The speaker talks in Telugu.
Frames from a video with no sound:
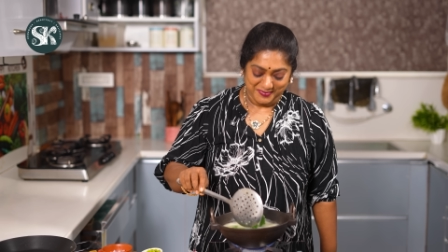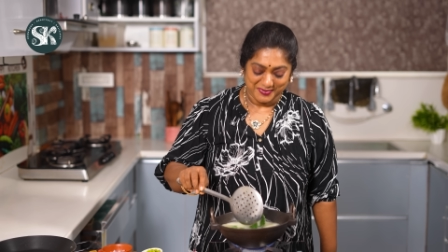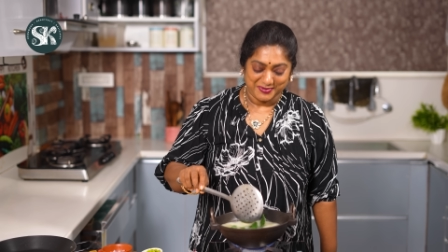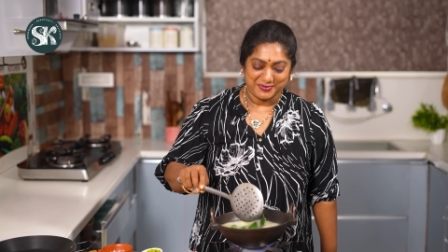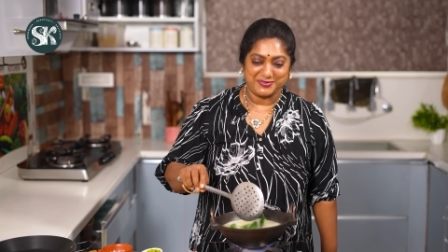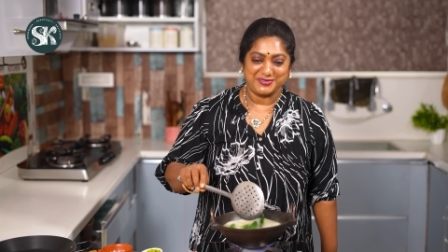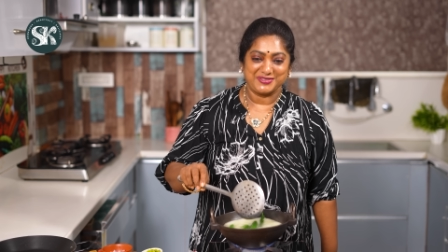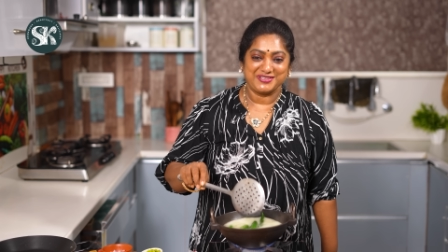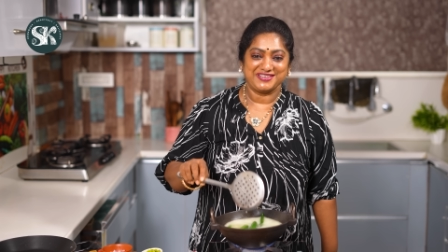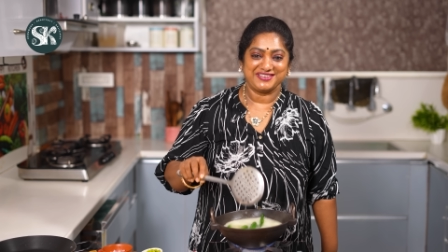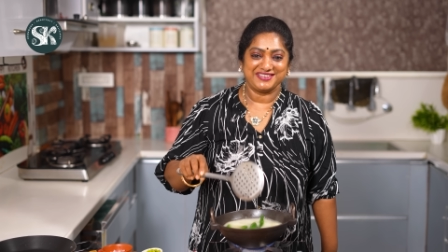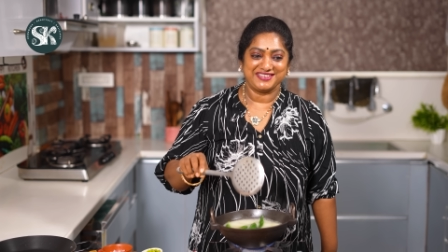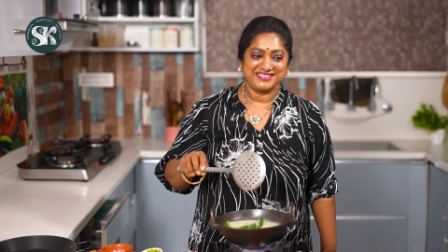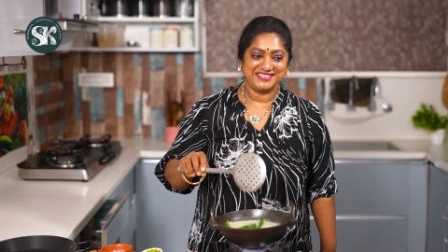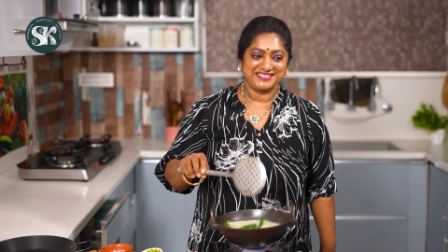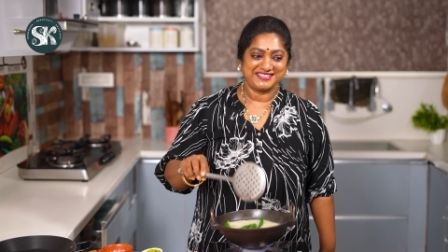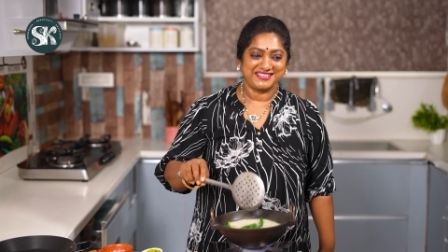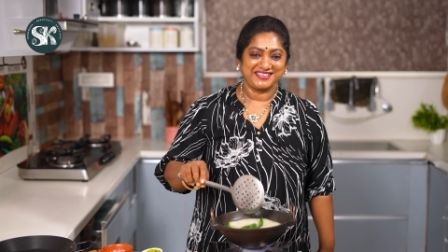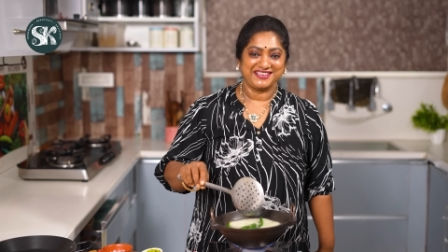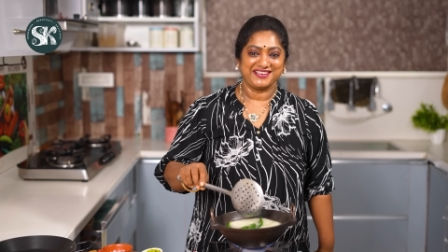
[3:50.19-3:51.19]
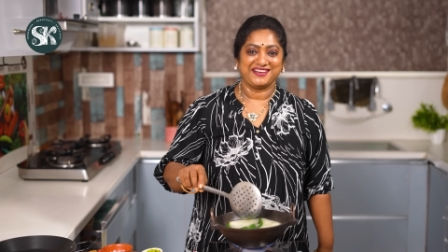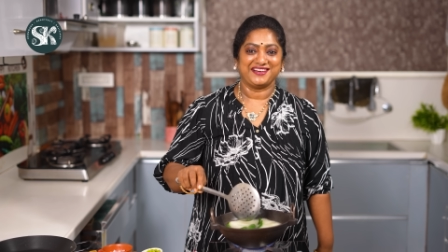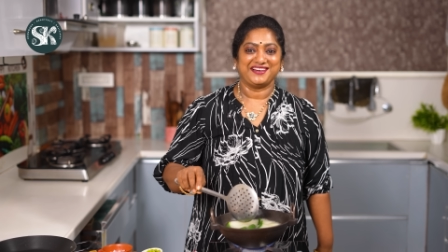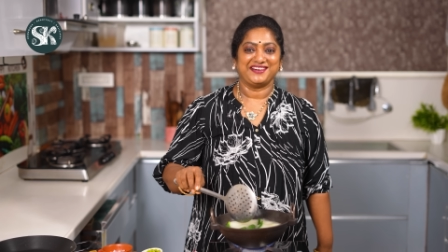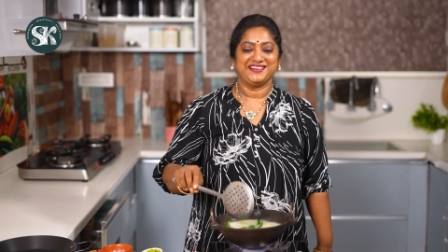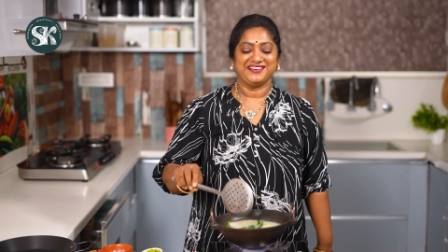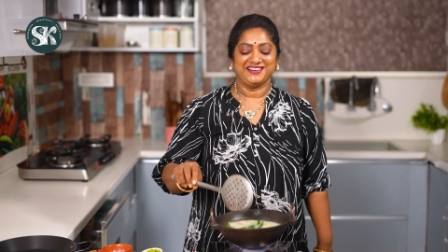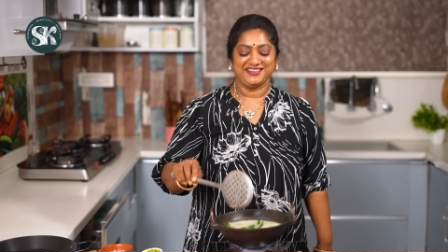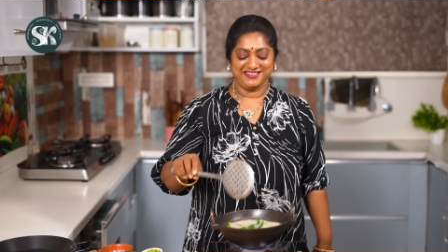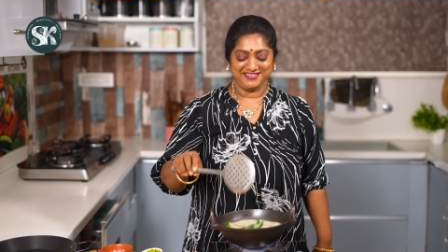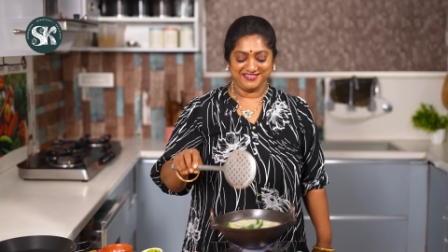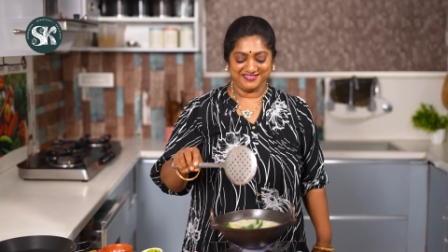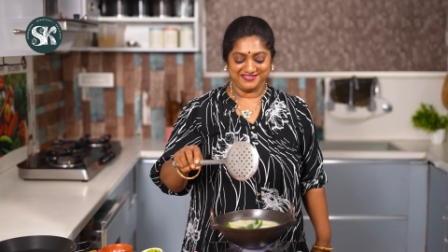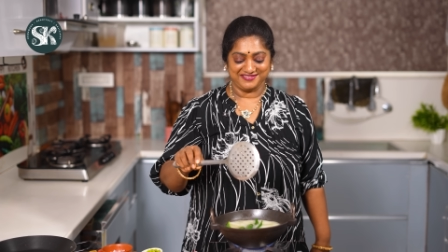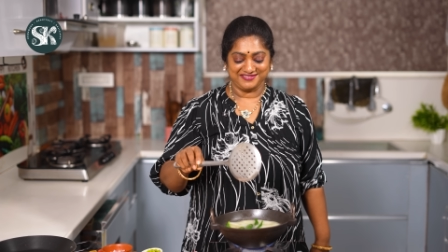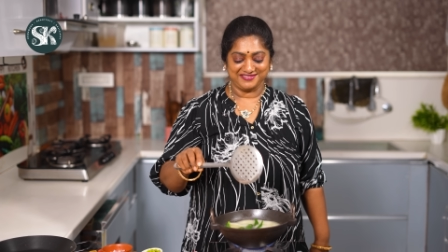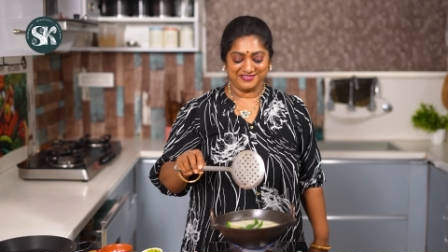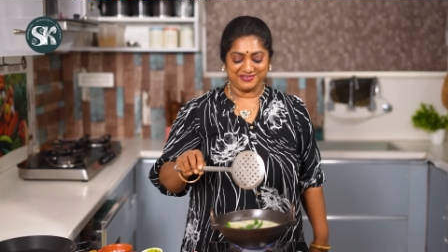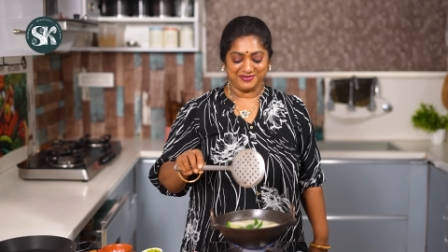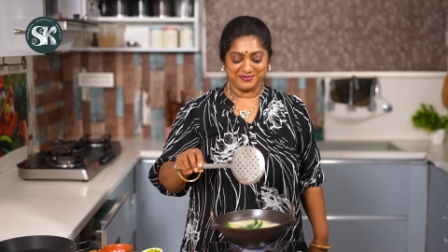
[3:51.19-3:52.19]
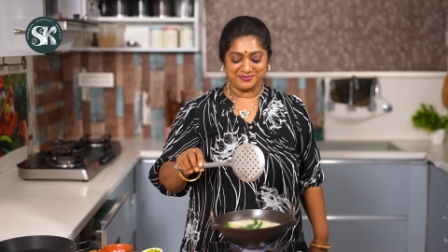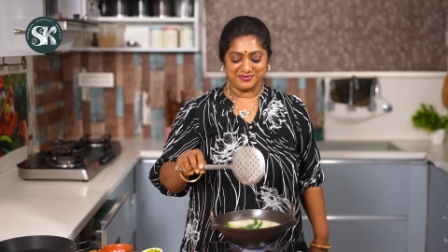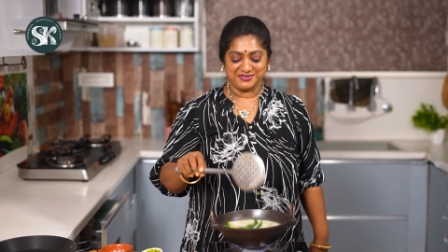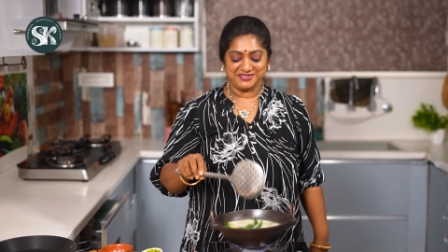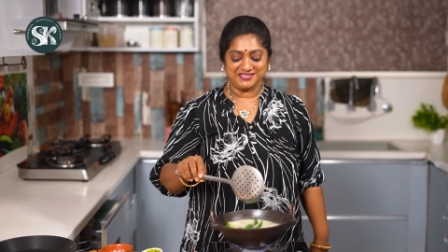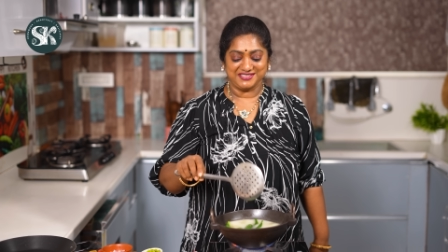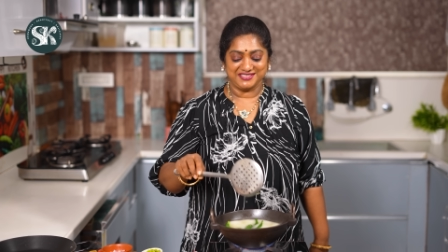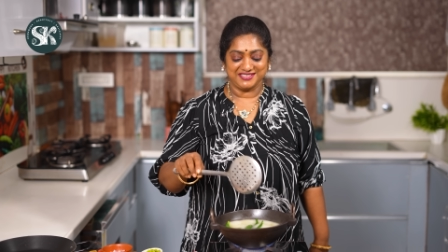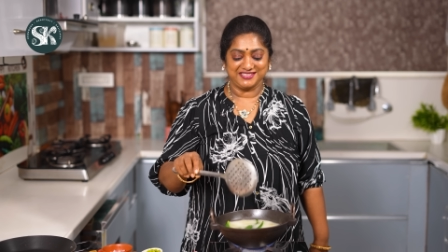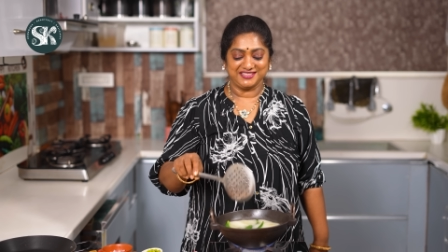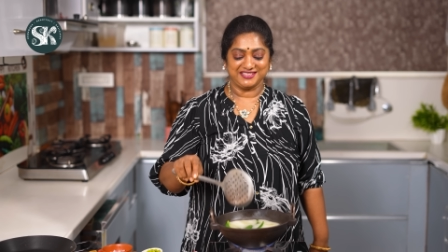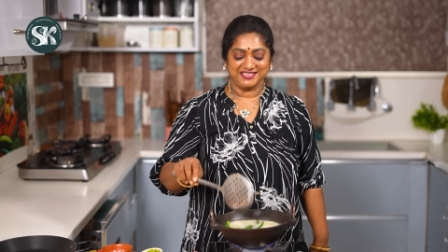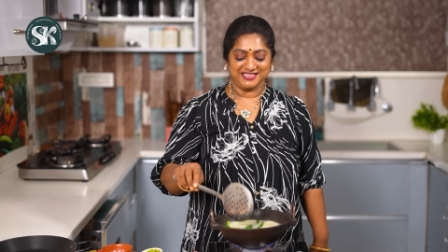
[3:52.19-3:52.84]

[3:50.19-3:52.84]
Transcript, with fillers: పొద్దున్న లేస్తే ఆయిల్లో మంచి